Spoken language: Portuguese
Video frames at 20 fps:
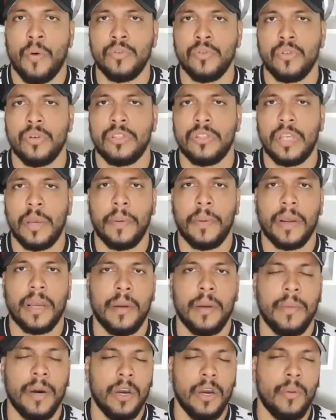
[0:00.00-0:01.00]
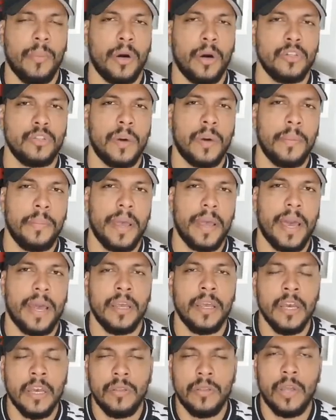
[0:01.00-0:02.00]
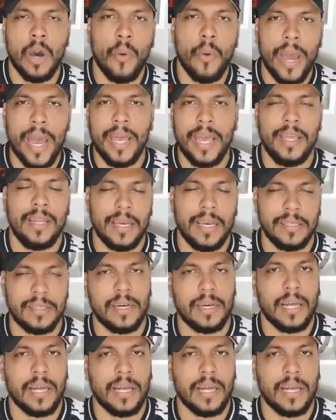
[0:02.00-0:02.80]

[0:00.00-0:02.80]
Vamos torcer para que amanhã o Maurício Barbieri não erre na